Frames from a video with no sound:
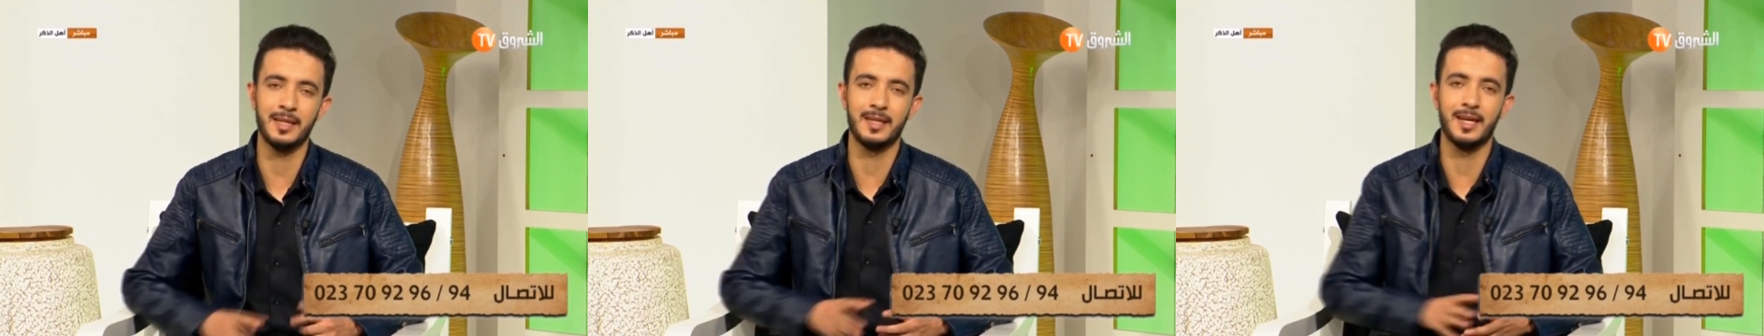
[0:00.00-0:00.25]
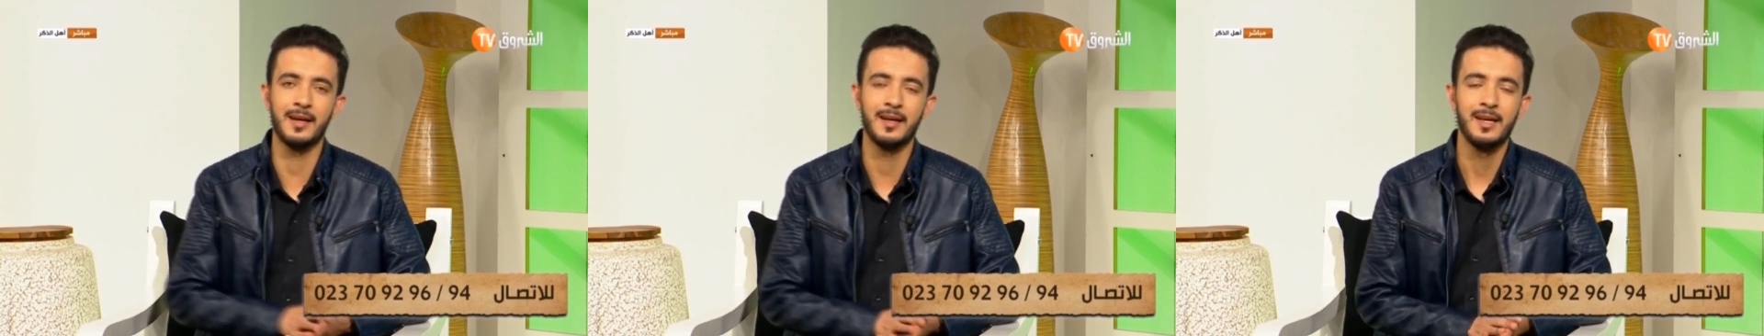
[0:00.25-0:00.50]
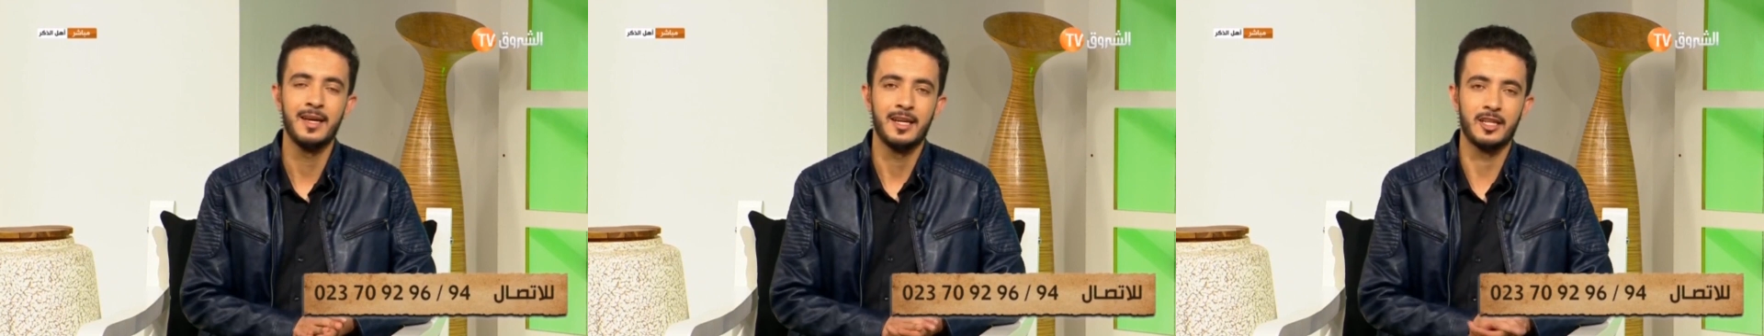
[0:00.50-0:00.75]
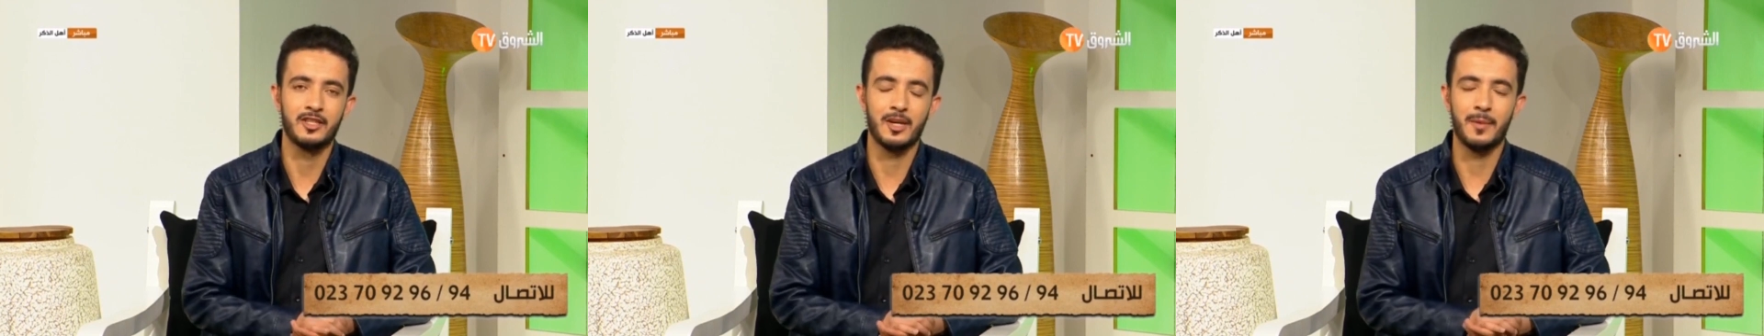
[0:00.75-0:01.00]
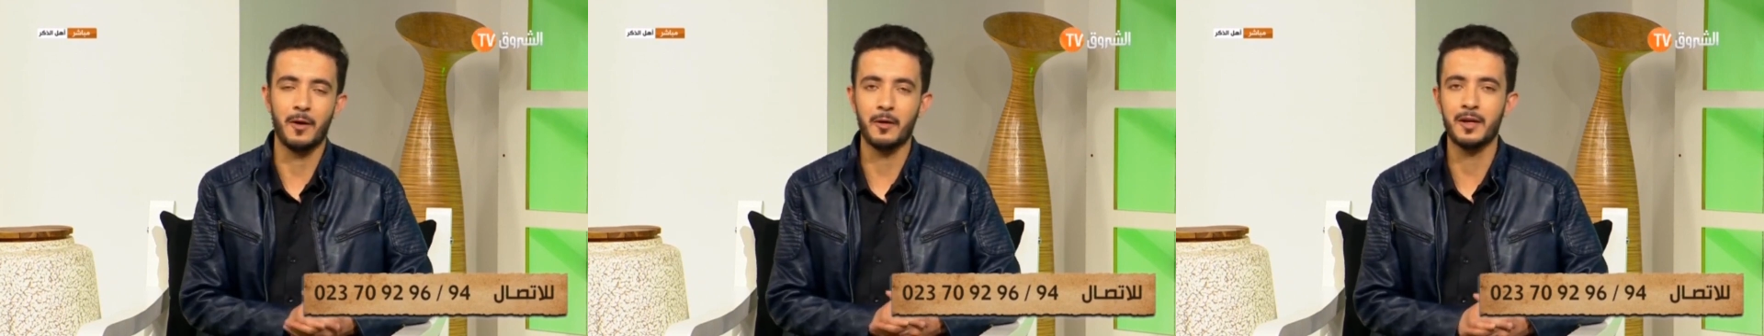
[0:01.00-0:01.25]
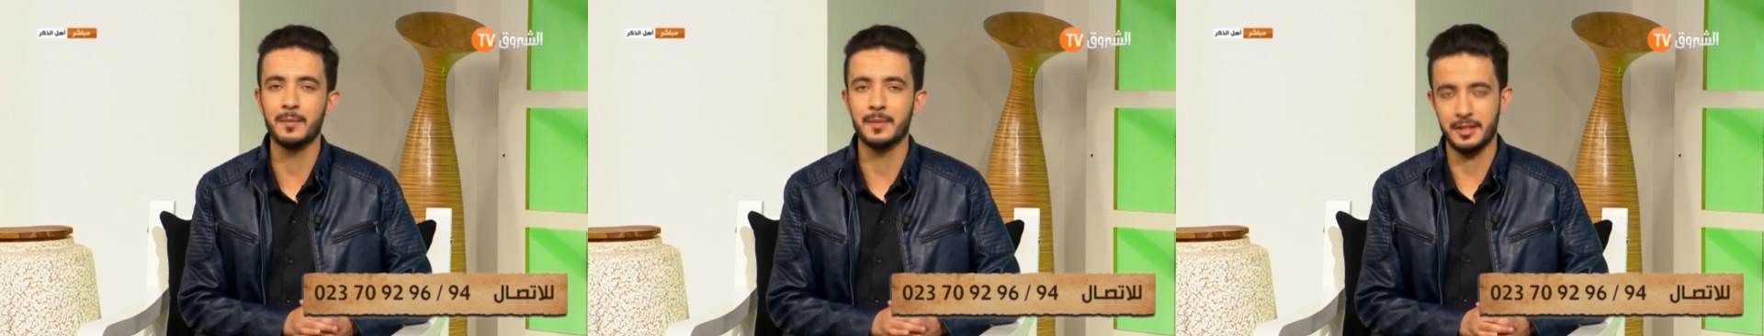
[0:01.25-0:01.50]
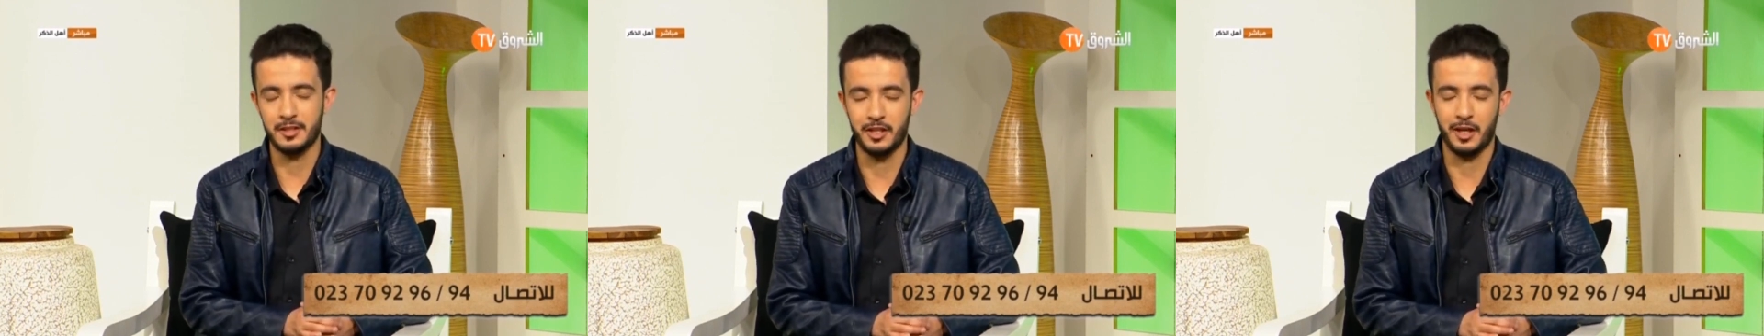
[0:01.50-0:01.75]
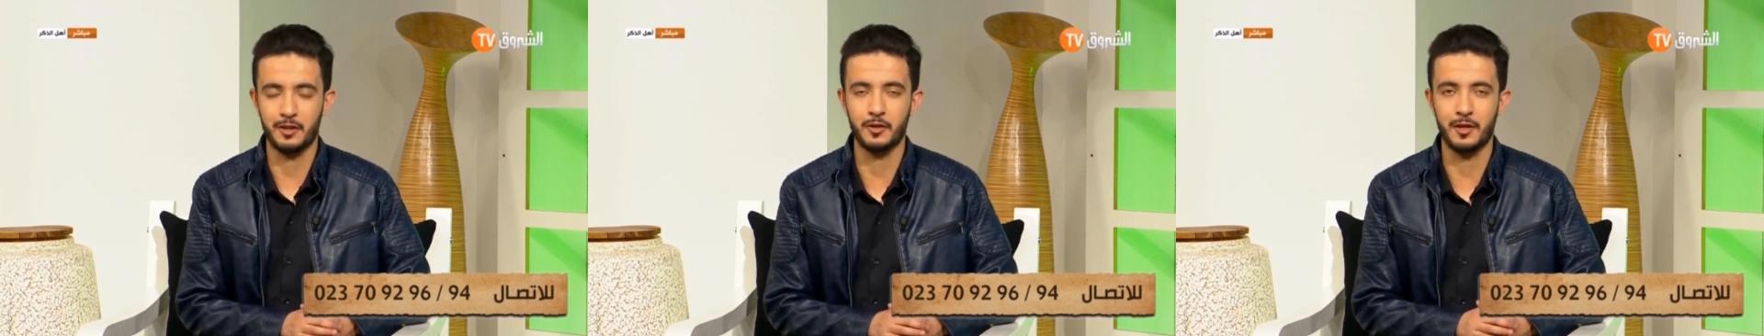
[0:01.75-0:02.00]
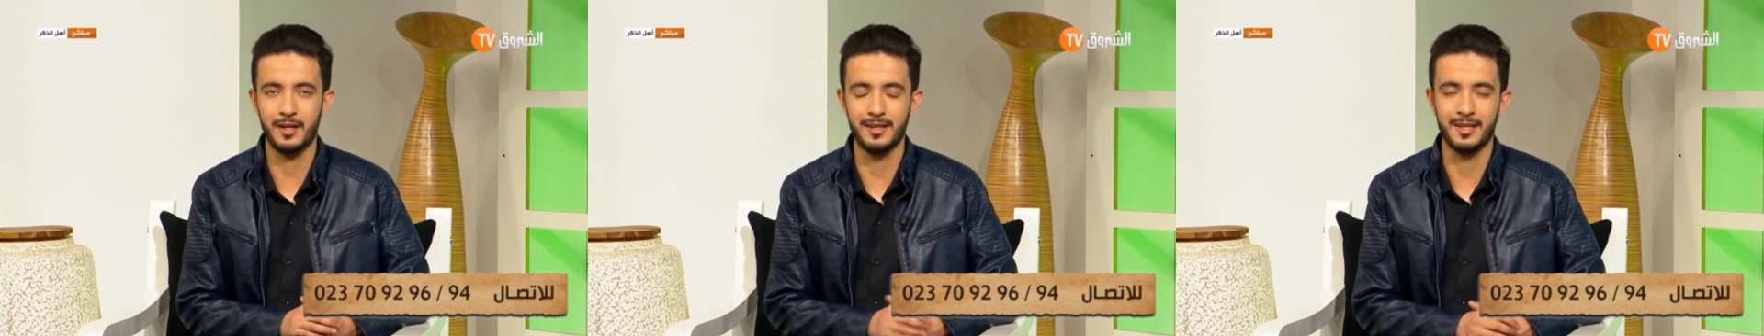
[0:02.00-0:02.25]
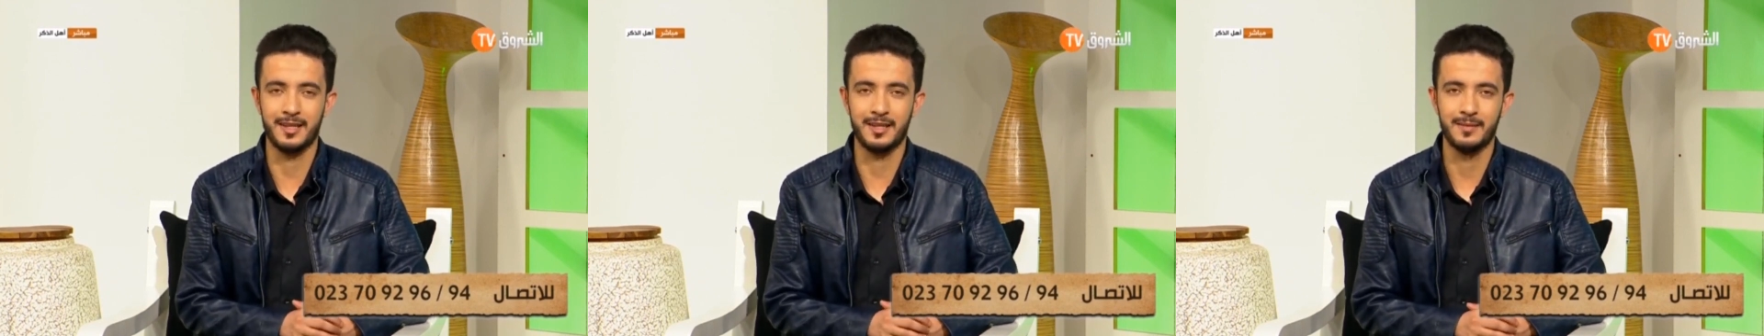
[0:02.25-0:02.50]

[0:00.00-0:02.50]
إلى إجابة أخرى من عند الشيخ شكرا لك